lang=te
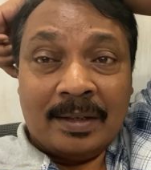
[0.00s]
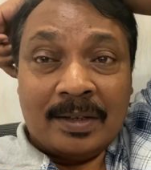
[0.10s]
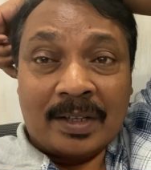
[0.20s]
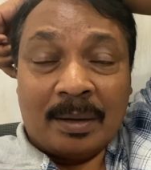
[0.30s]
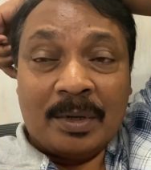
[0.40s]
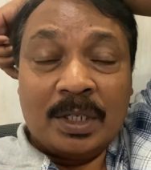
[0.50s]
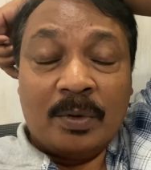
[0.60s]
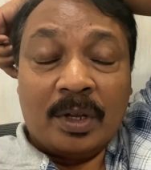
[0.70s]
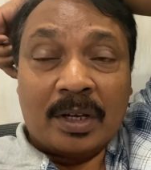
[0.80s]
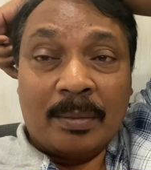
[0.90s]

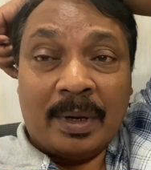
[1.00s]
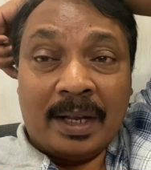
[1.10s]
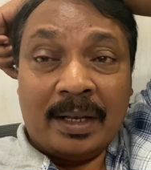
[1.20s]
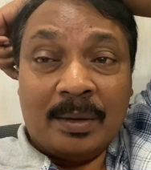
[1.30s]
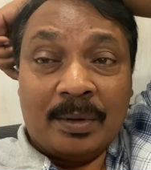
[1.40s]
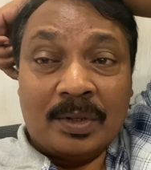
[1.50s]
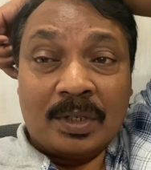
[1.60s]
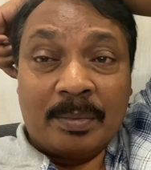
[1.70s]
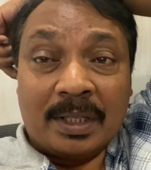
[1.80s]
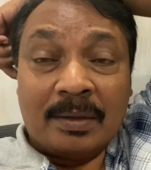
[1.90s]
శ్రమజీవుల యొక్క భార్యల గురించి
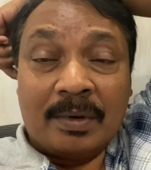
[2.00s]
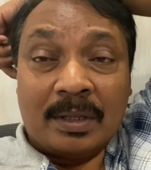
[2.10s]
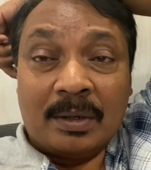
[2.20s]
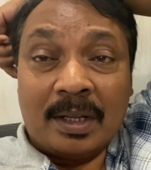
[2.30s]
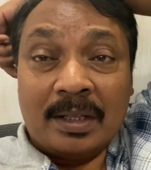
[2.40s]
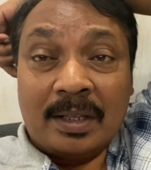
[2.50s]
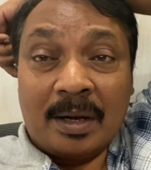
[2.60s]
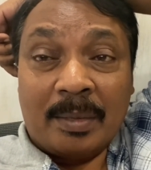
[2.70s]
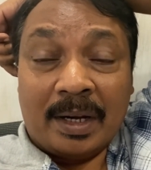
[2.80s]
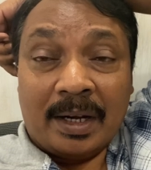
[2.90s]
పతివ్రతలు అది
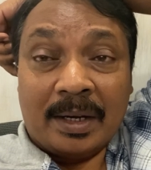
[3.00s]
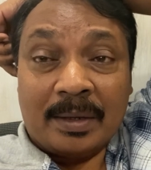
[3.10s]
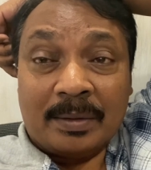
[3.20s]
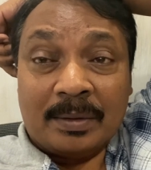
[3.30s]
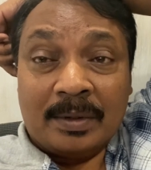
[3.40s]
దాన్ని మాట్లాడటం